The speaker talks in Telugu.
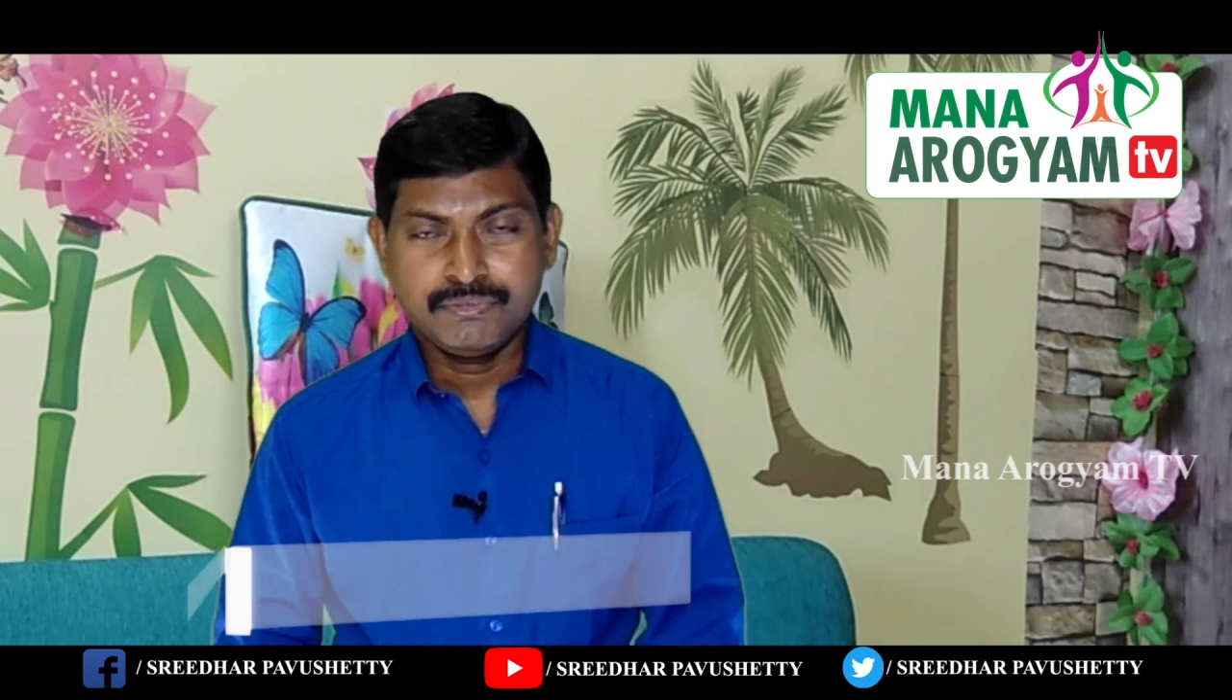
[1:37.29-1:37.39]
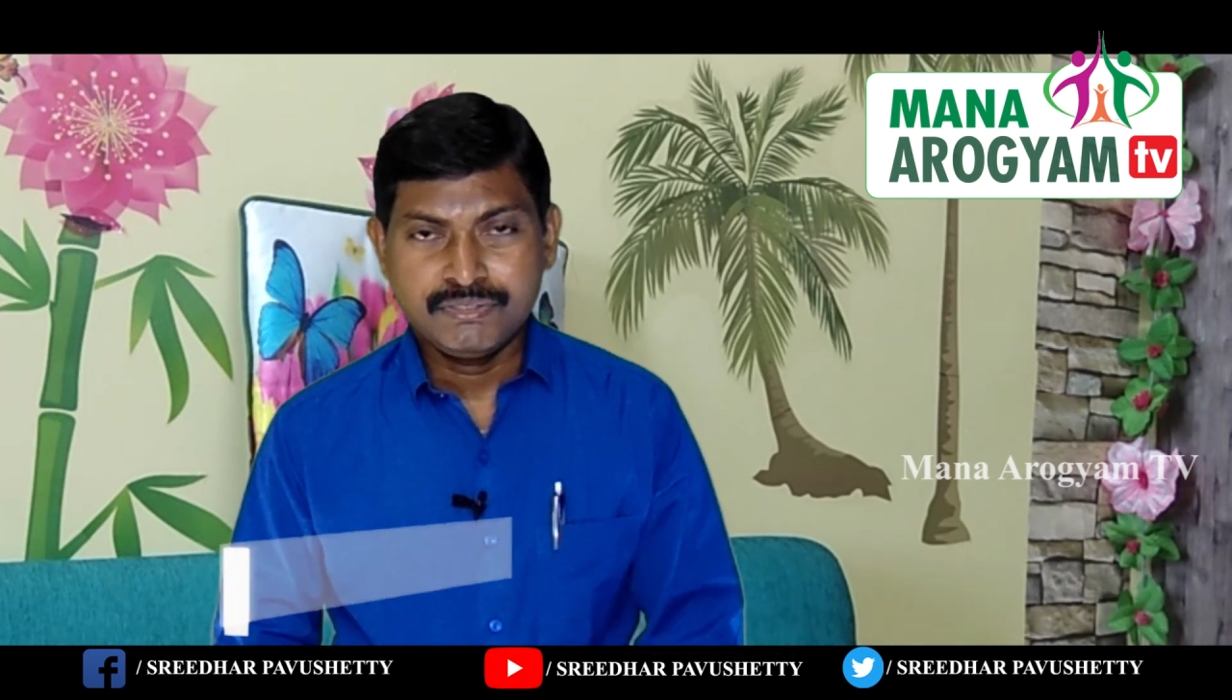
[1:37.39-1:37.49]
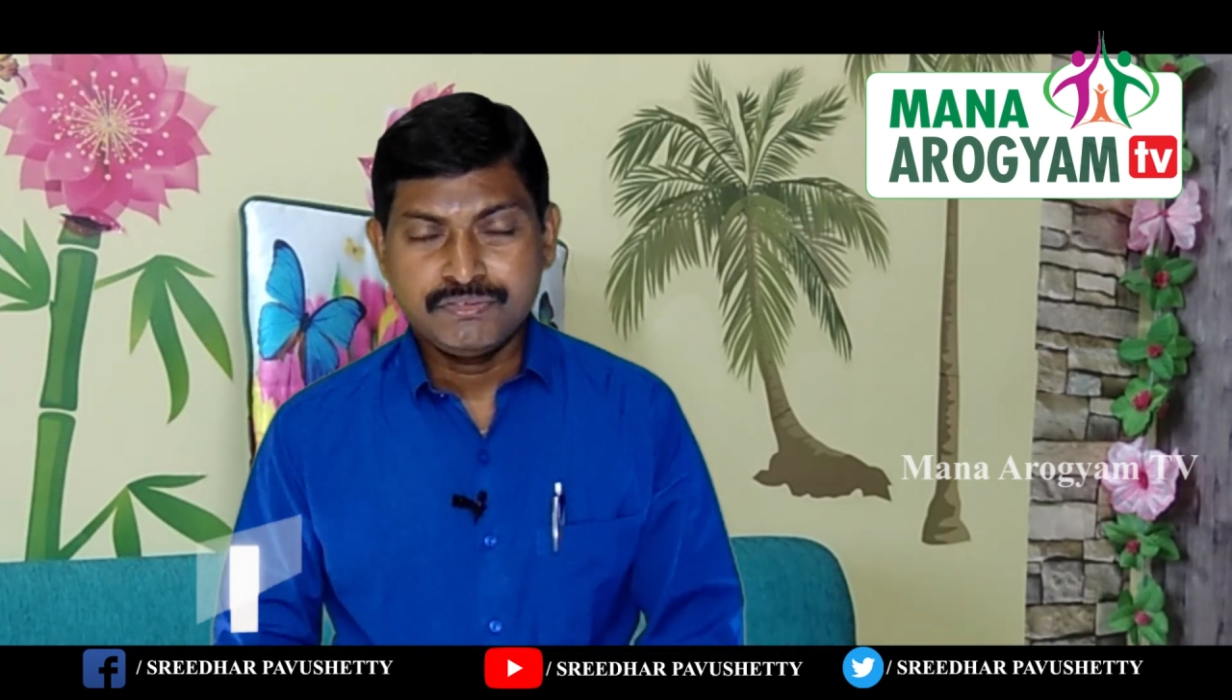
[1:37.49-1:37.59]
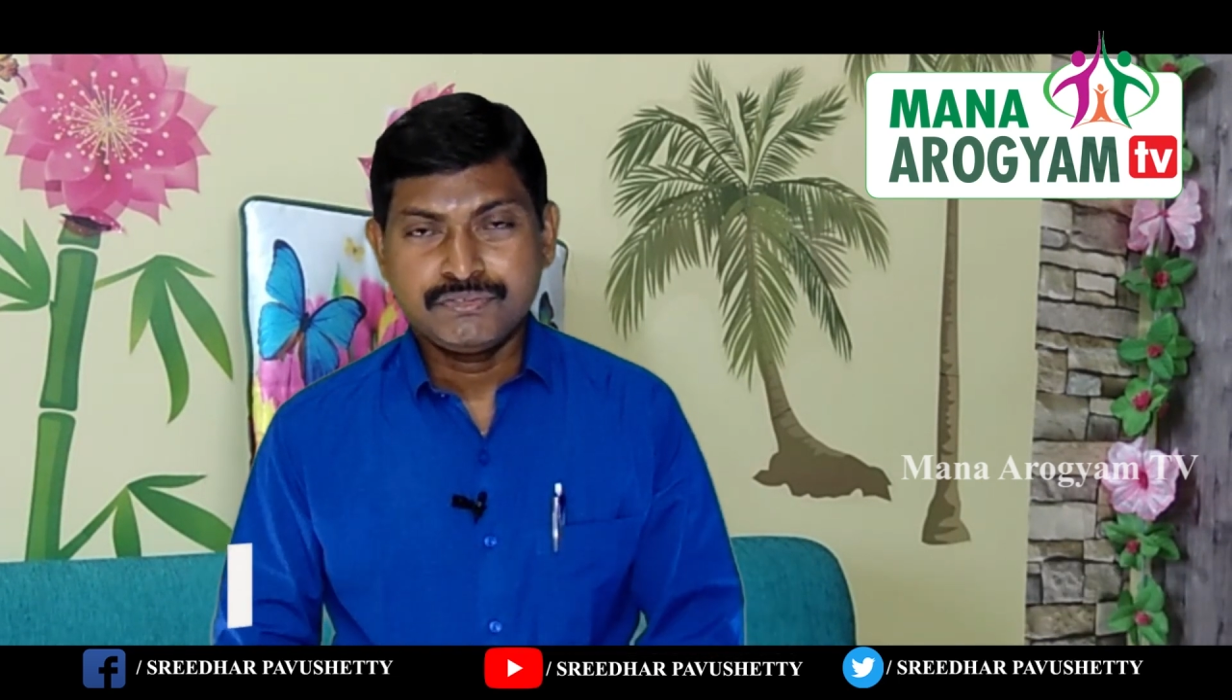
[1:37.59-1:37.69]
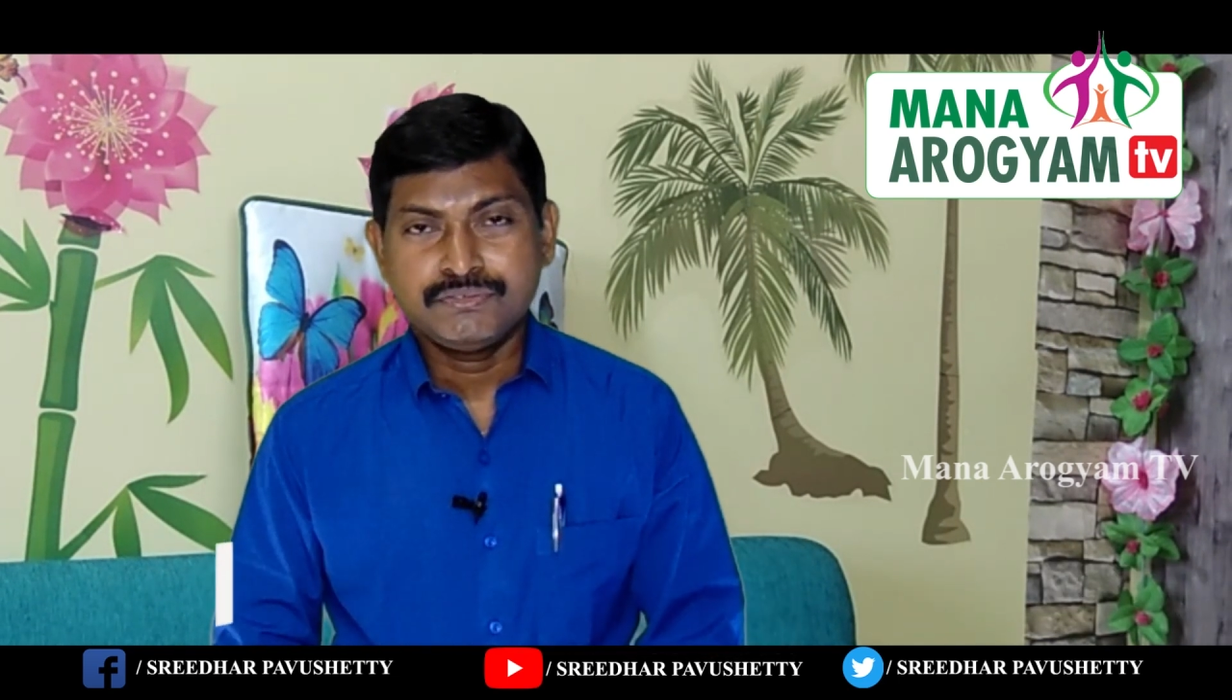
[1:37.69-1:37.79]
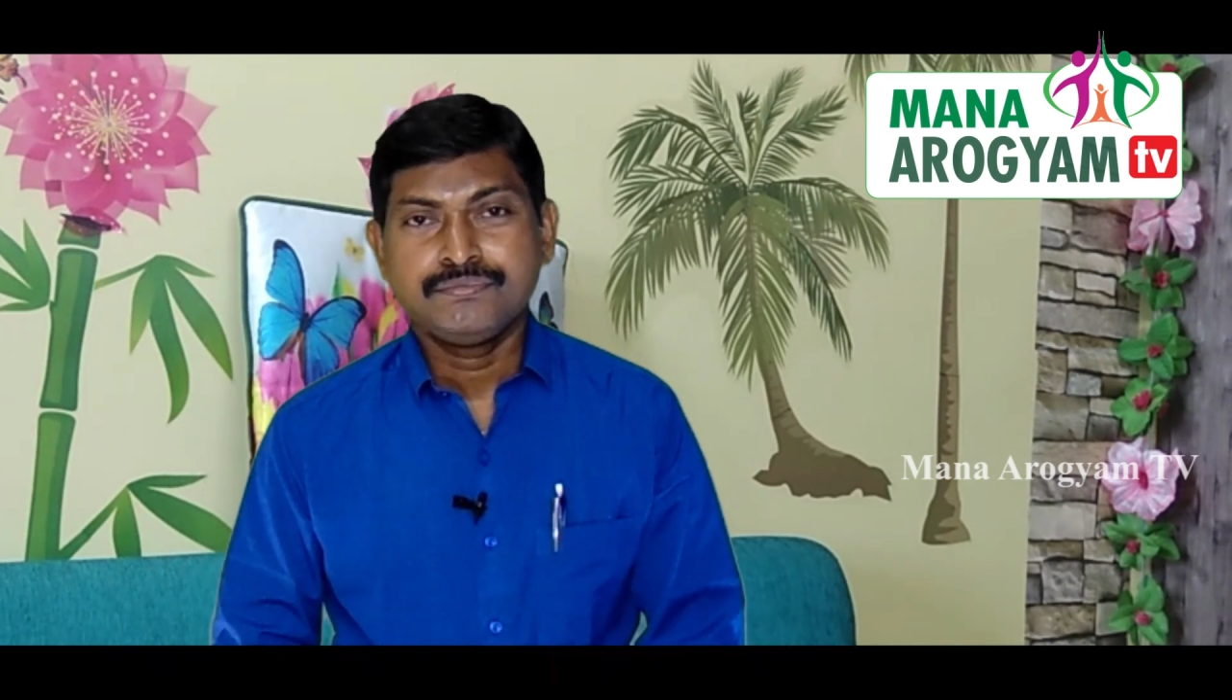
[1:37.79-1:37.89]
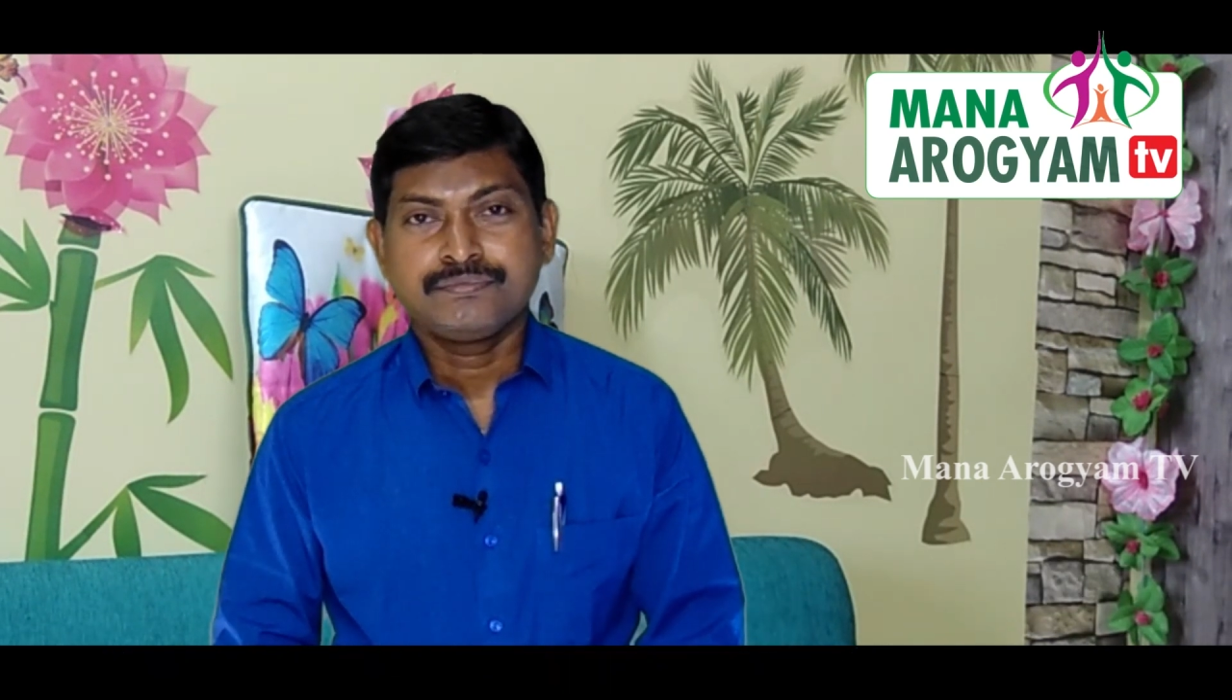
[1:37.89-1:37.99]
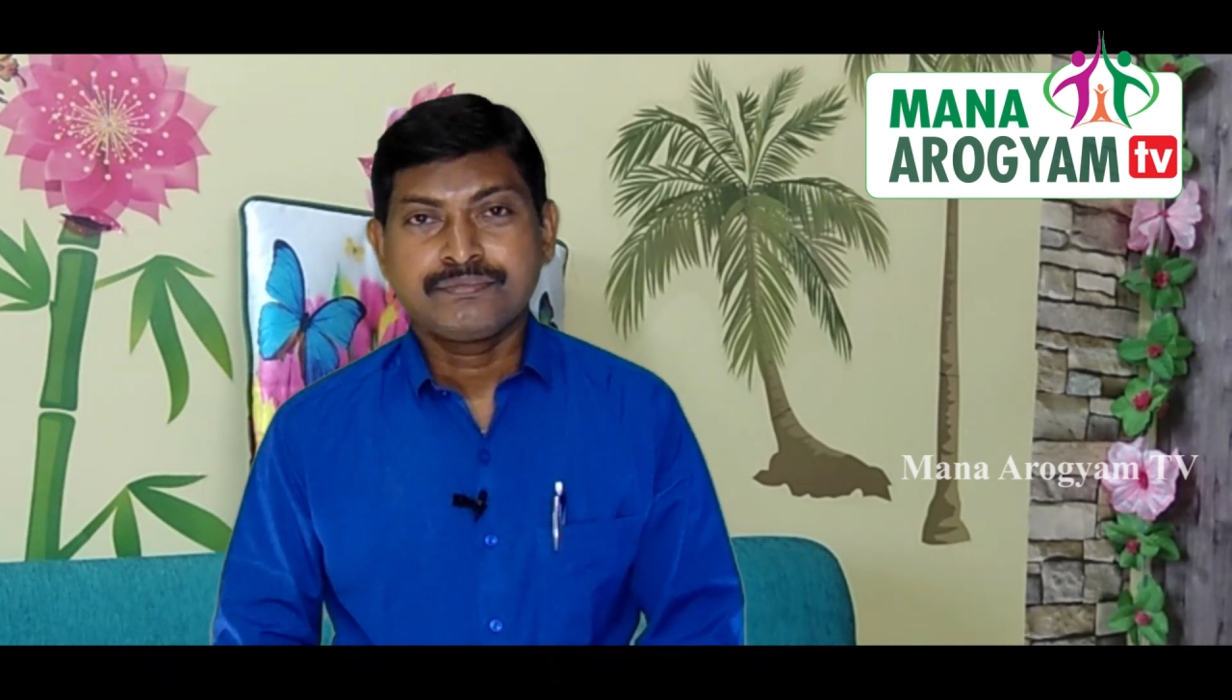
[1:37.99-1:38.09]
పొందవచ్చును